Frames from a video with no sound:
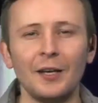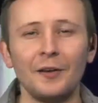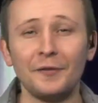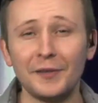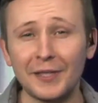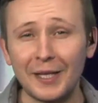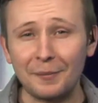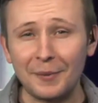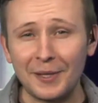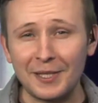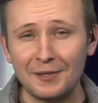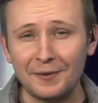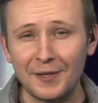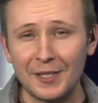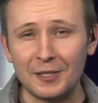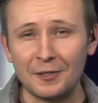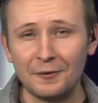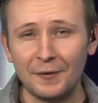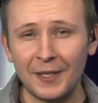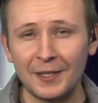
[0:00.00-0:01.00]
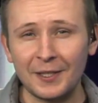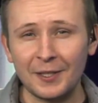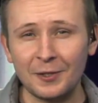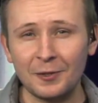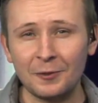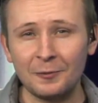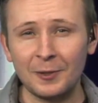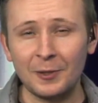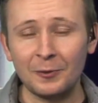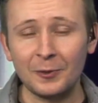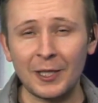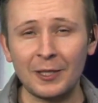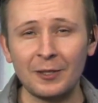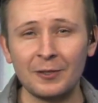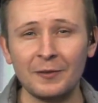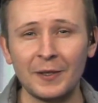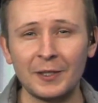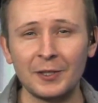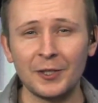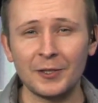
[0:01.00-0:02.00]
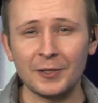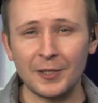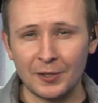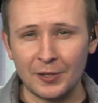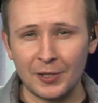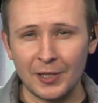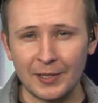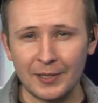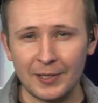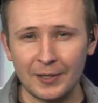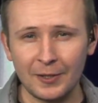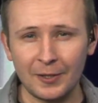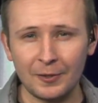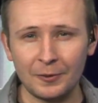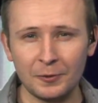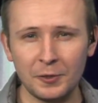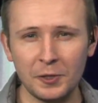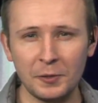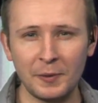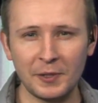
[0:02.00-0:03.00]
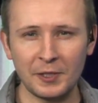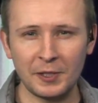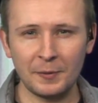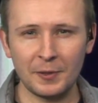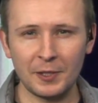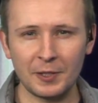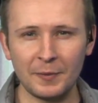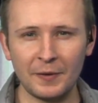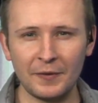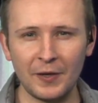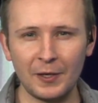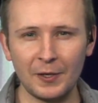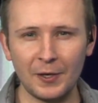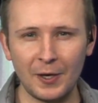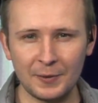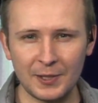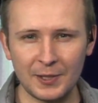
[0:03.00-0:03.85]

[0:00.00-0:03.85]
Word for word: Witam Państwa, jest czwartek, 7 lutego 2013 roku. Dziś będziemy rozmawiali o